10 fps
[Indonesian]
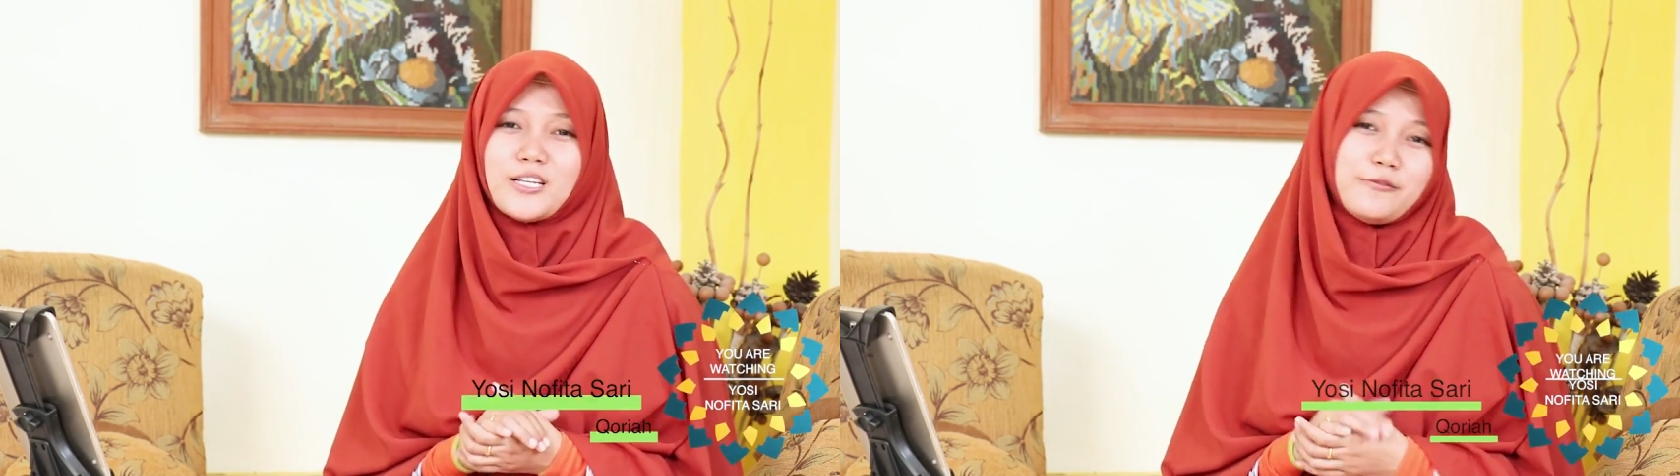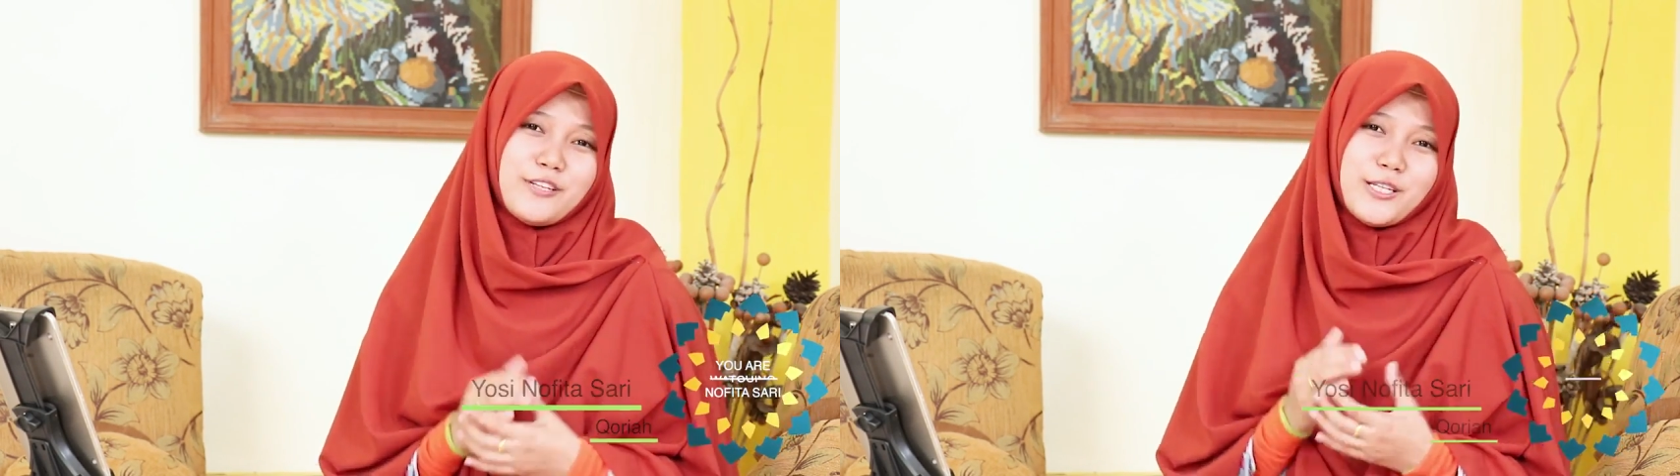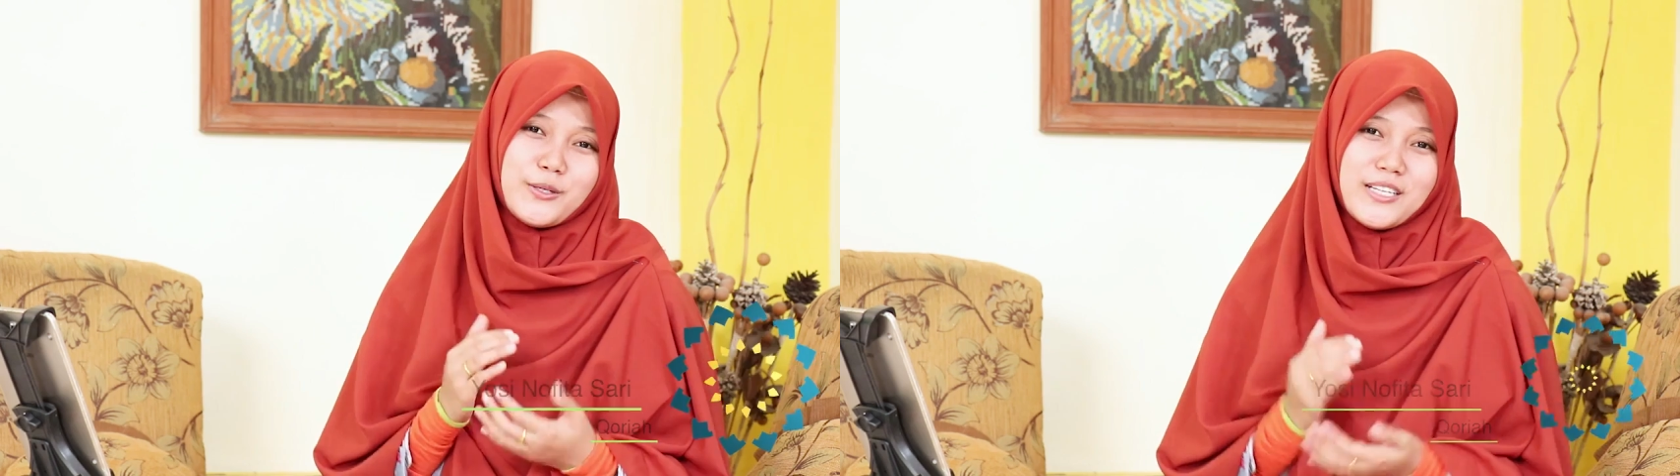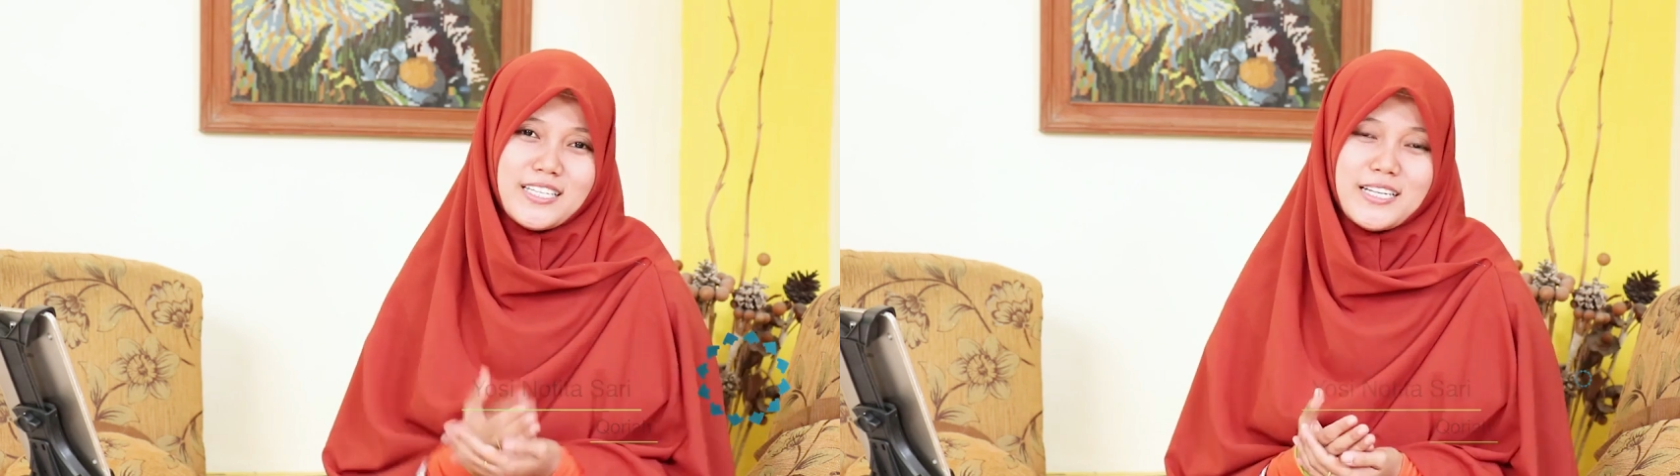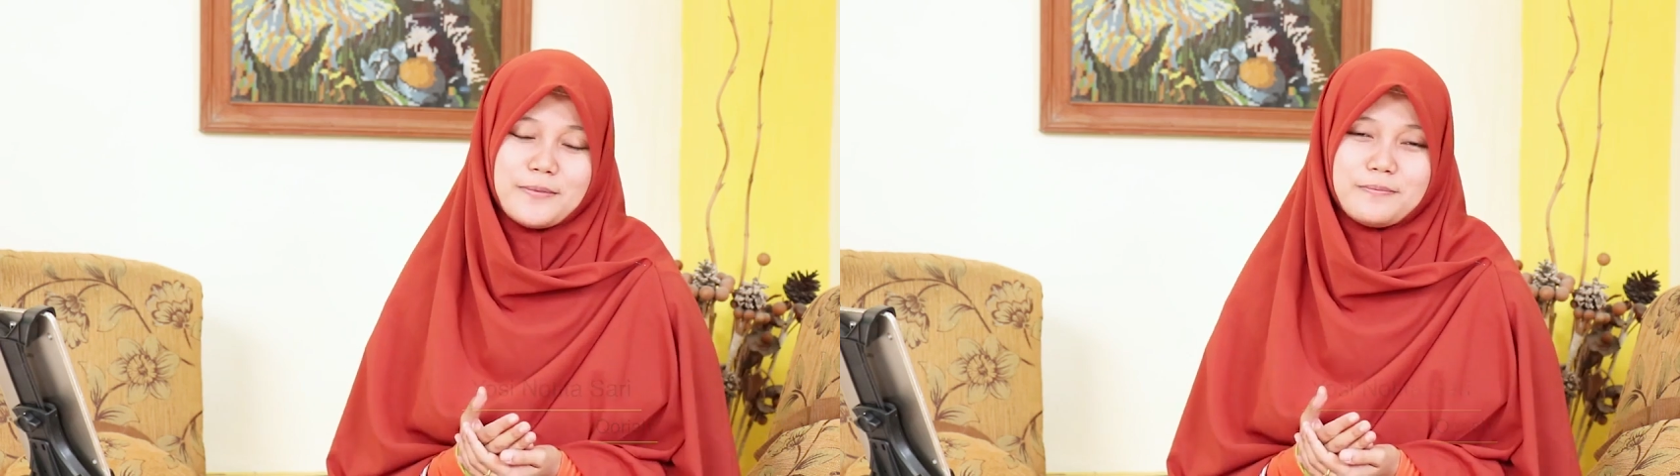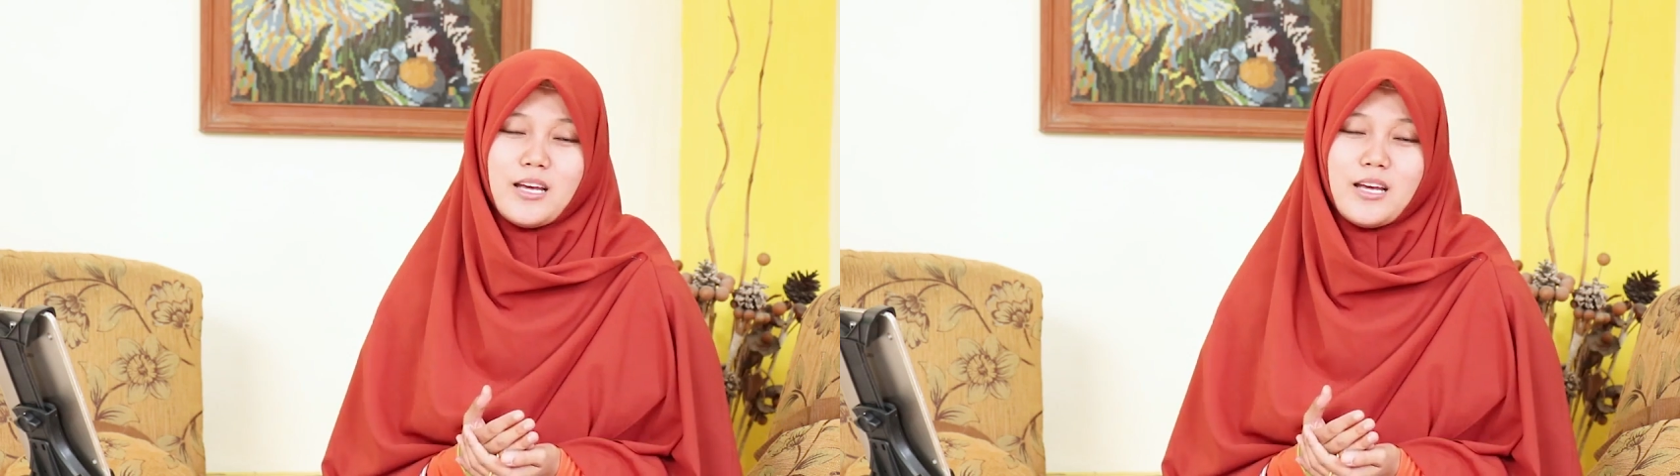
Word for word: di video ini.